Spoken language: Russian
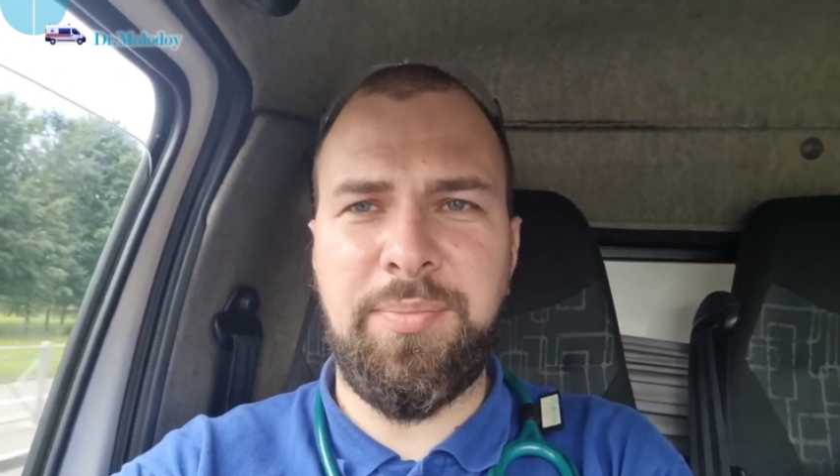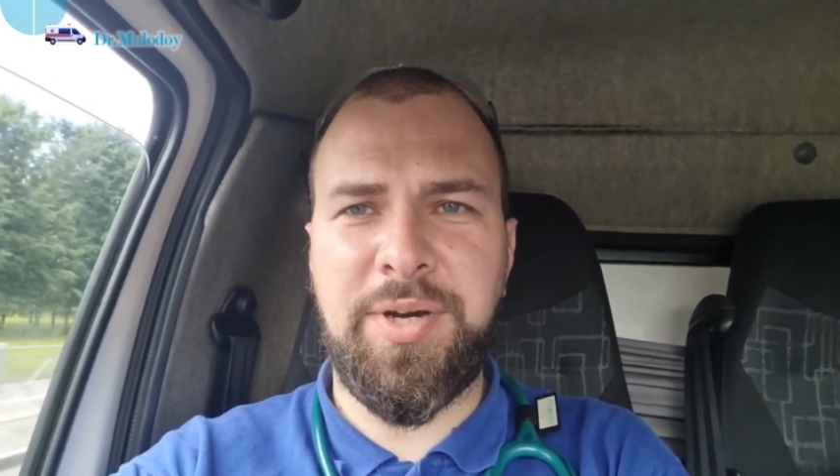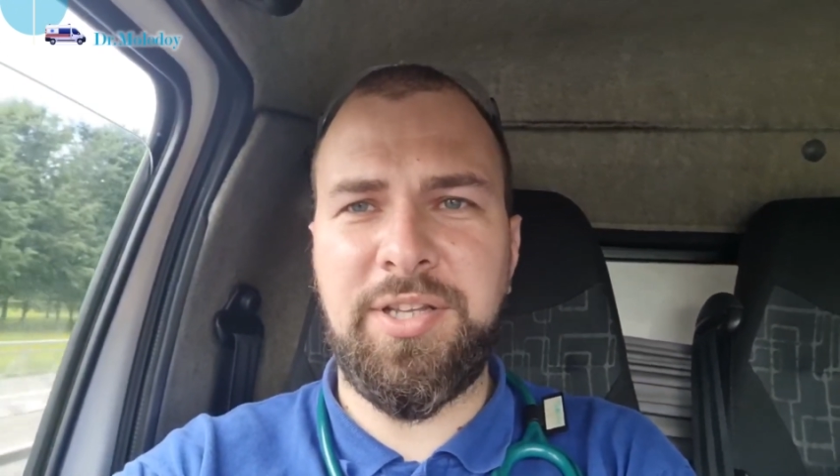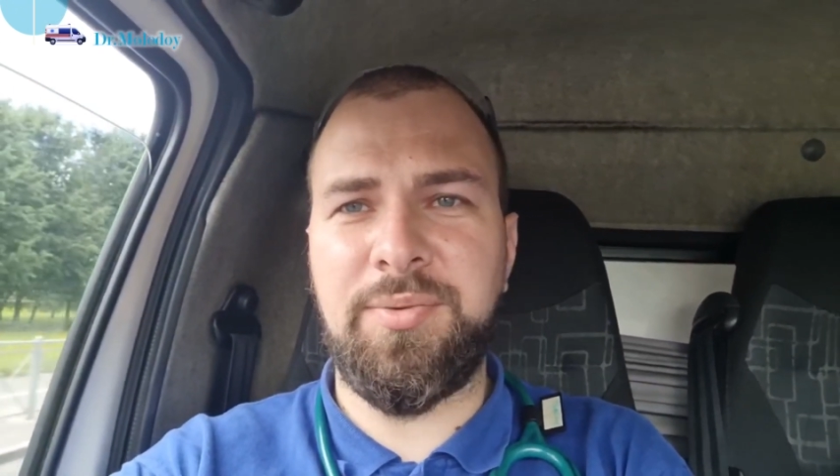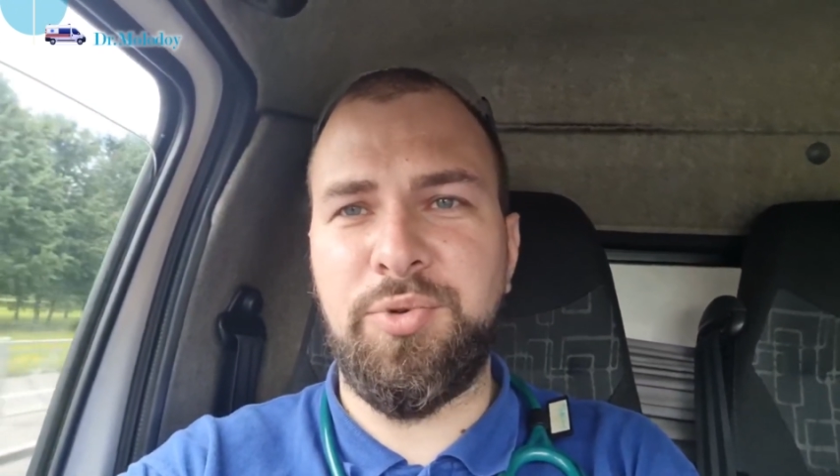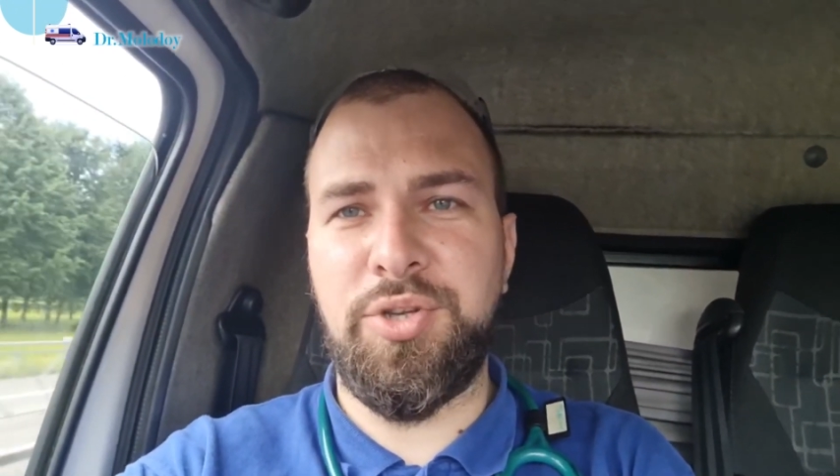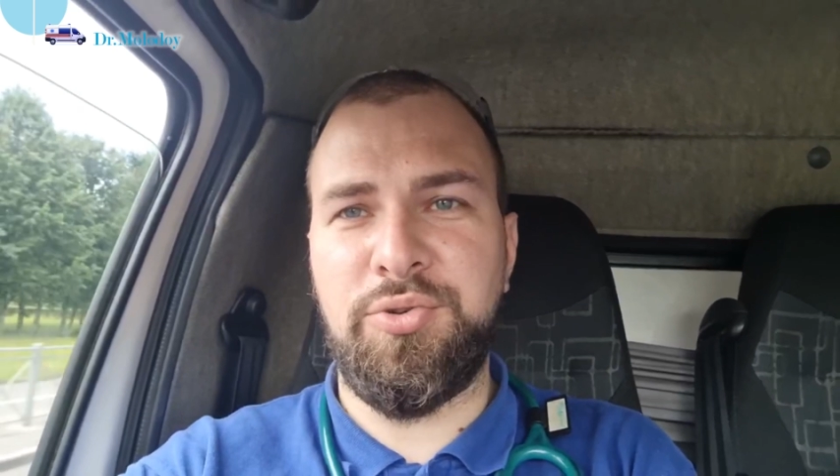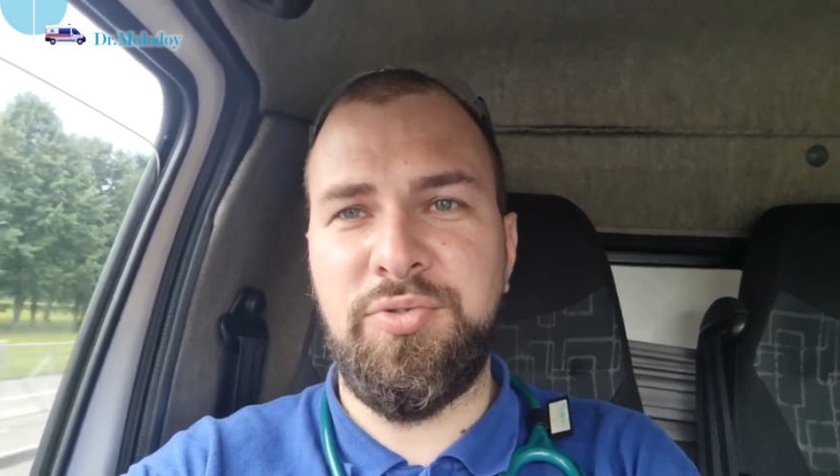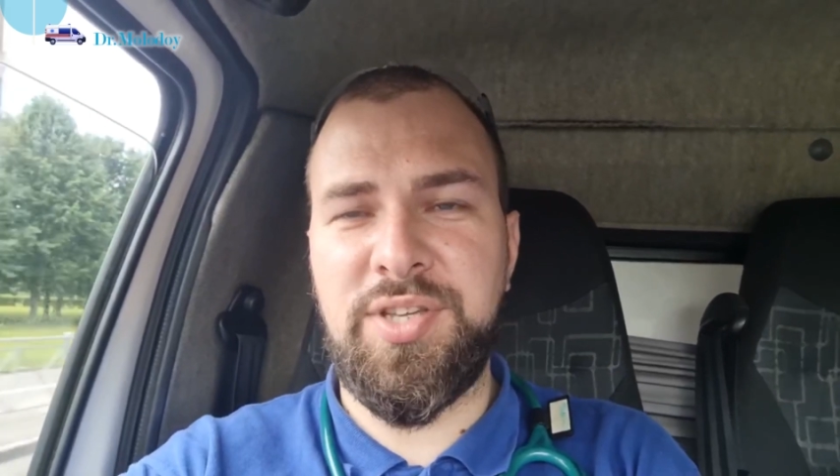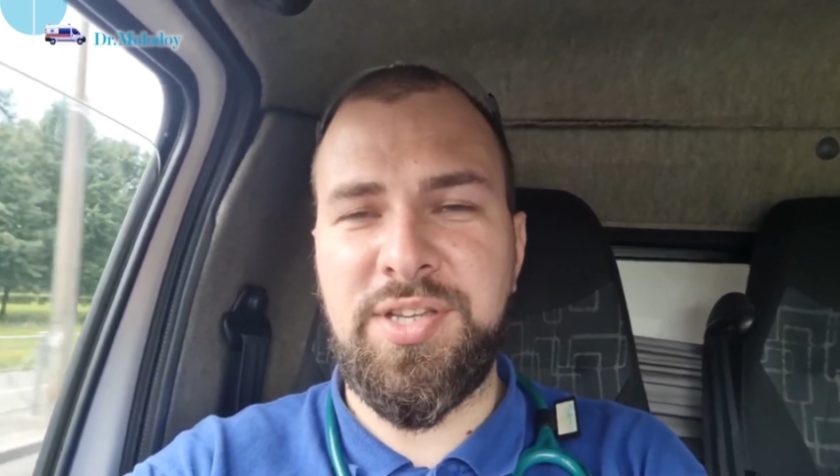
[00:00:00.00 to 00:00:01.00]
поэтому не
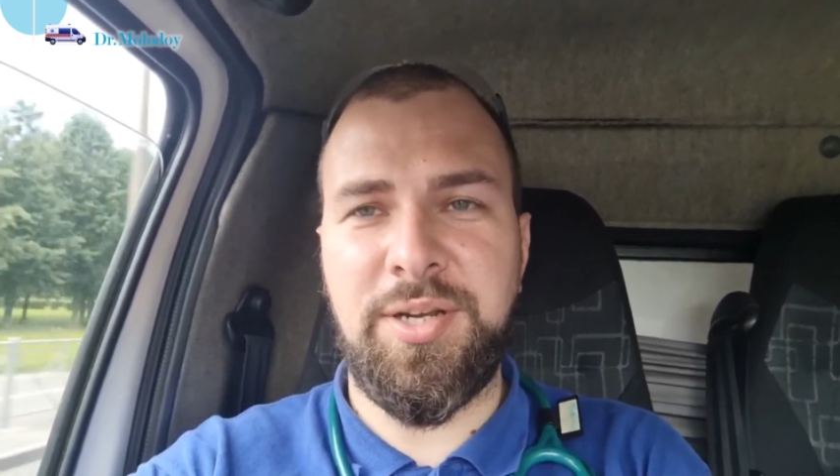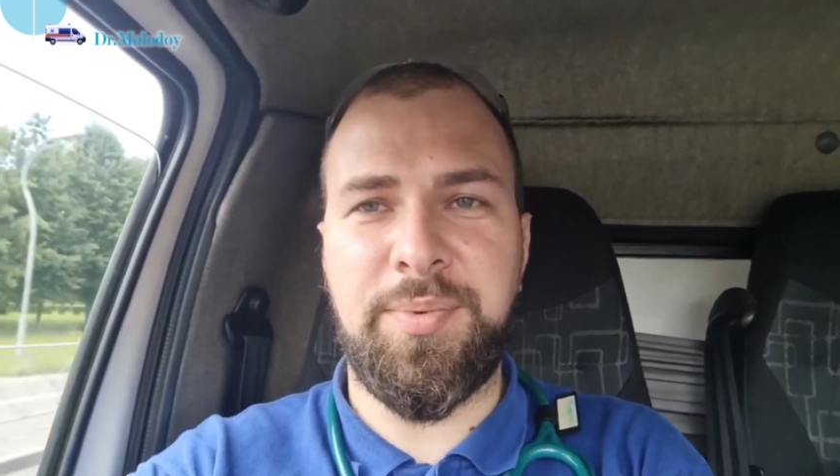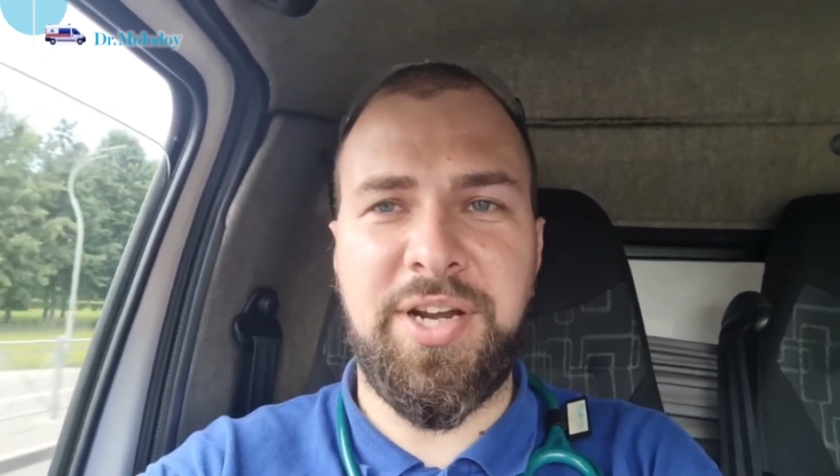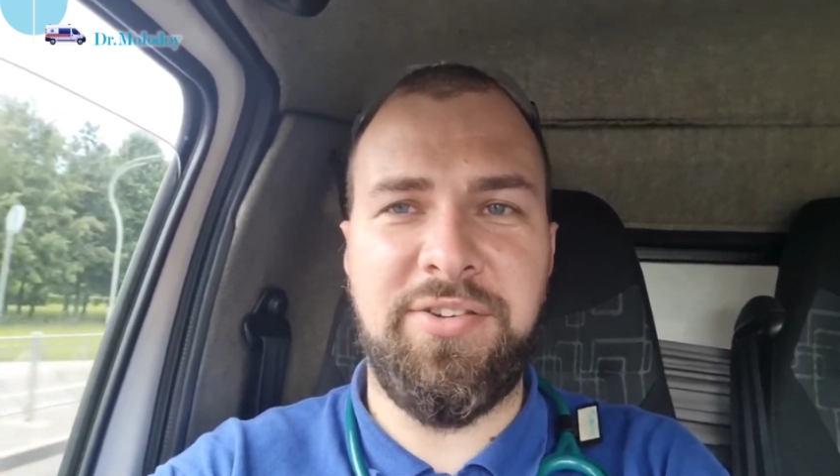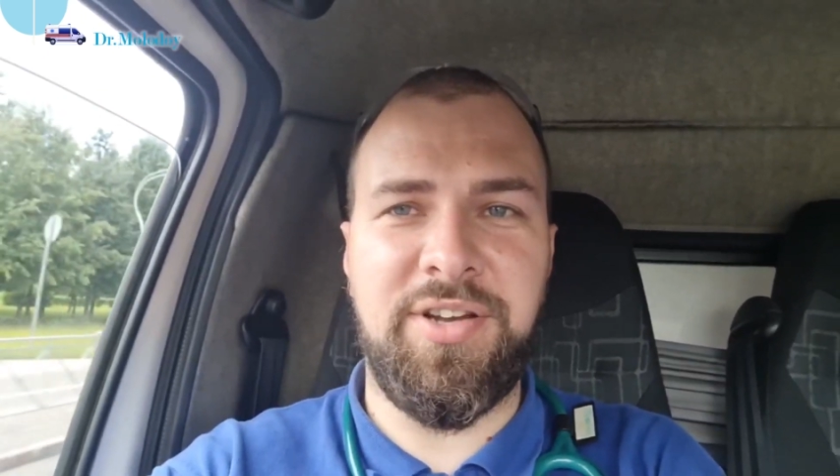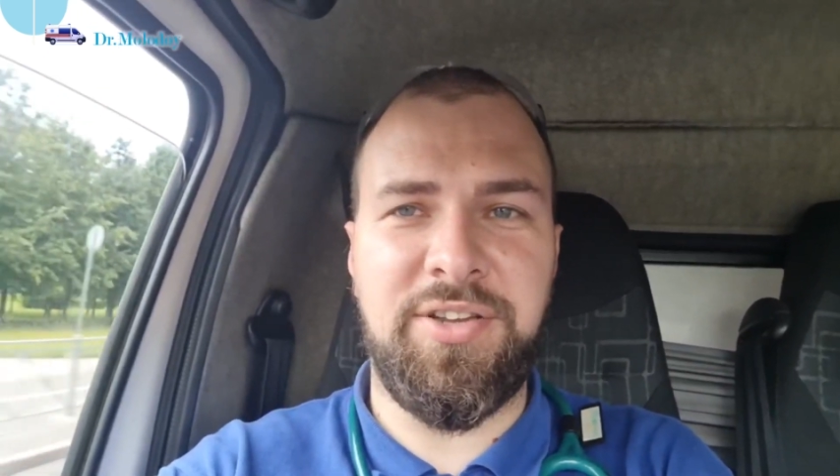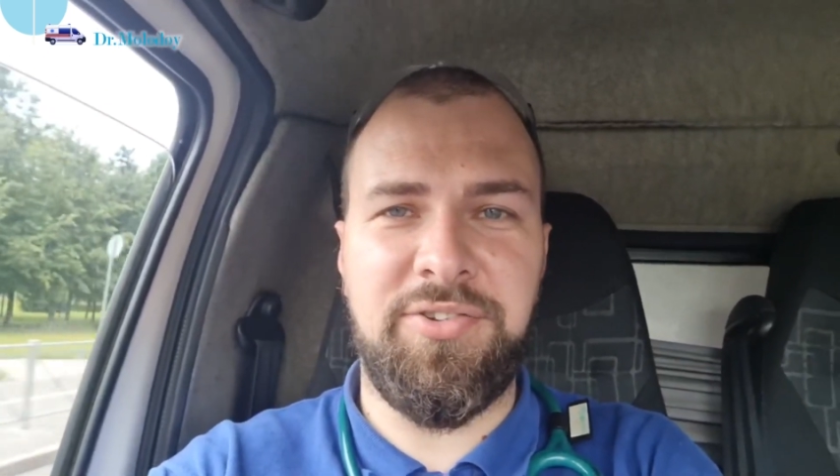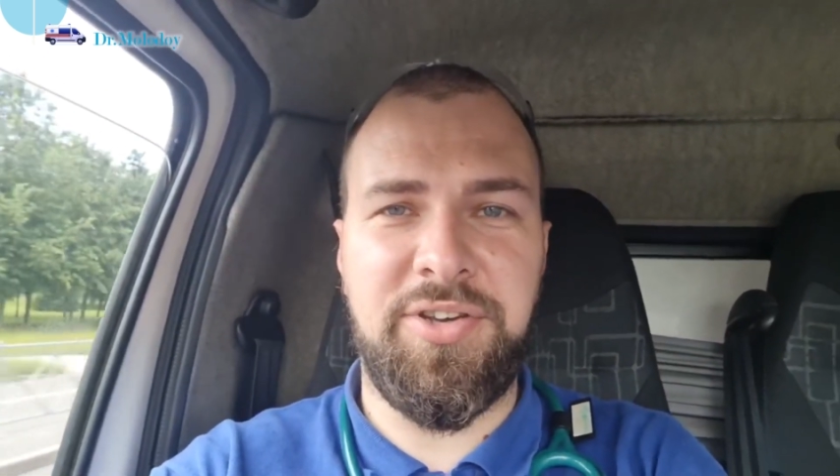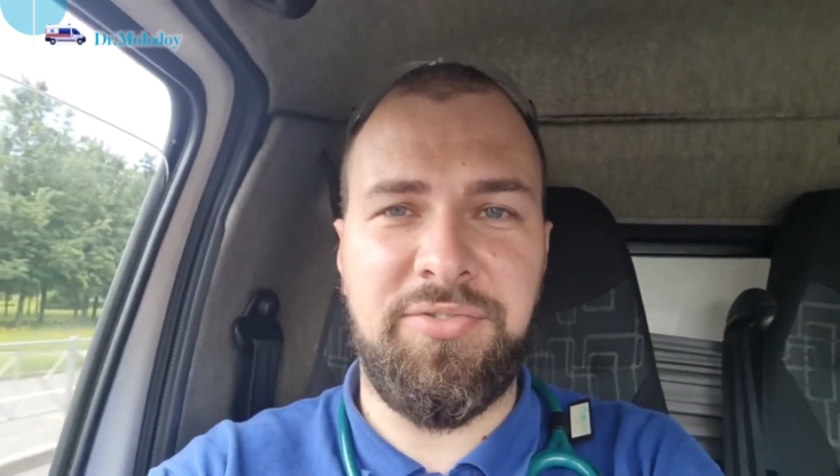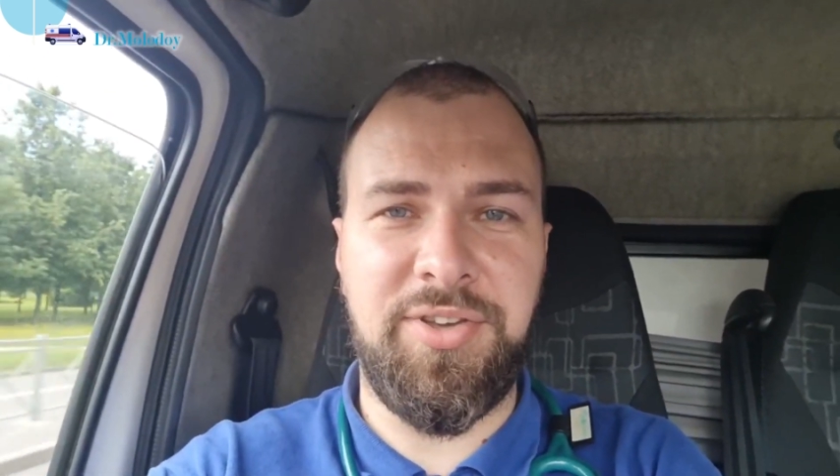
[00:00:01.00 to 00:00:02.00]
увидели
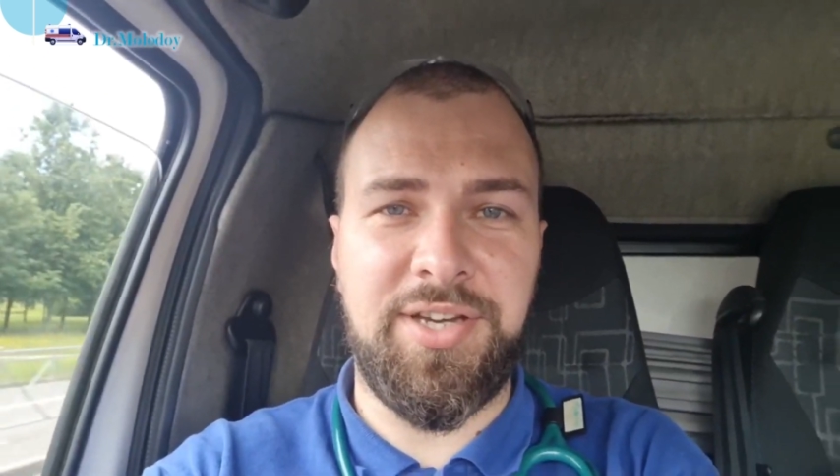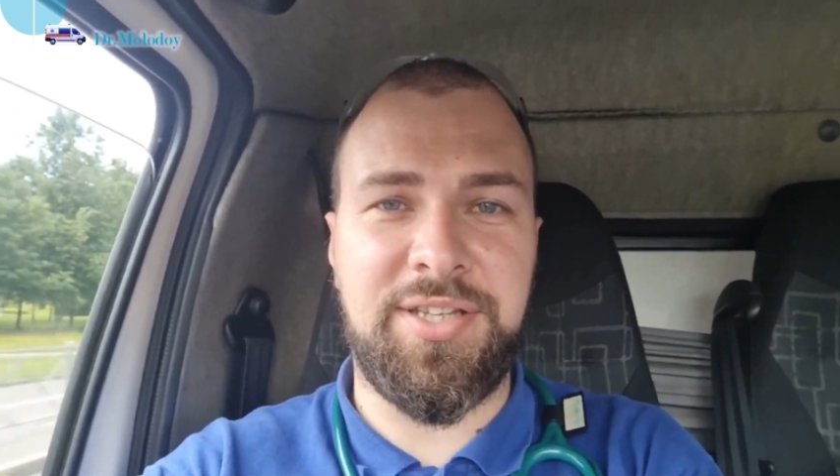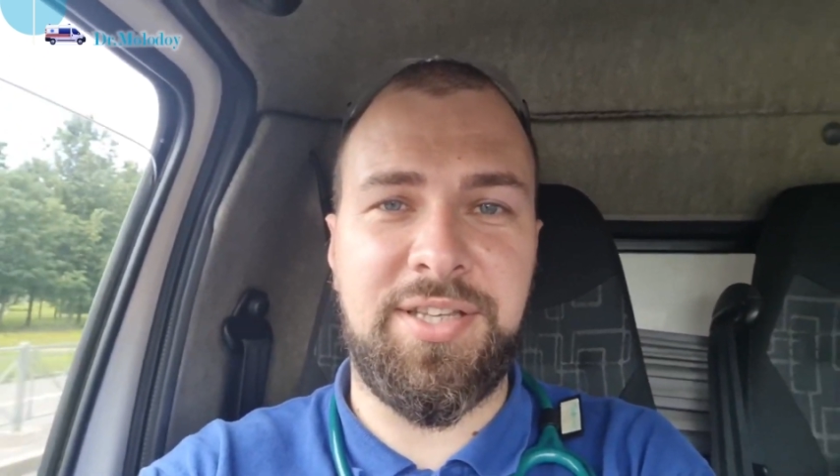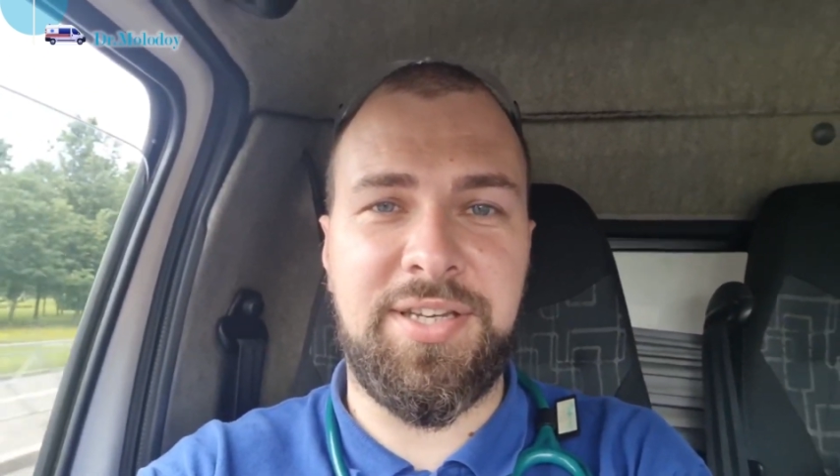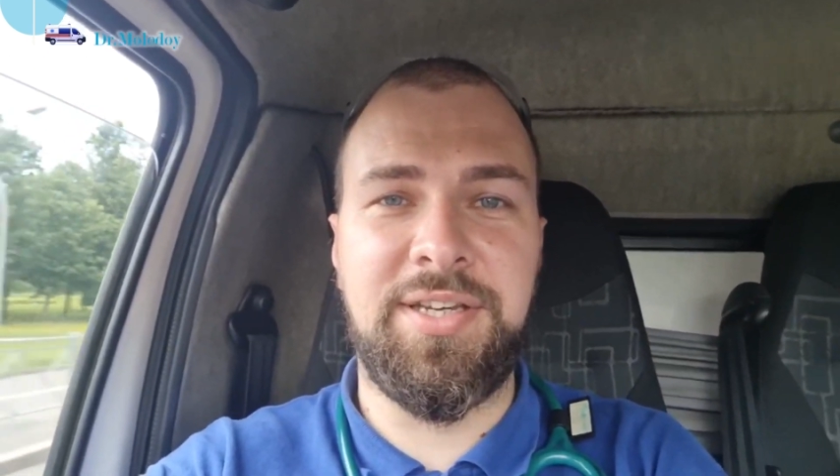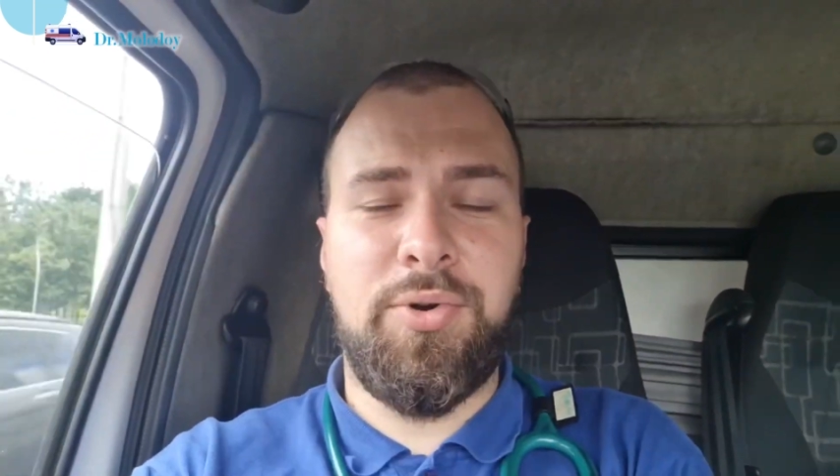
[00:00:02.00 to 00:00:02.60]
правильного эффекта.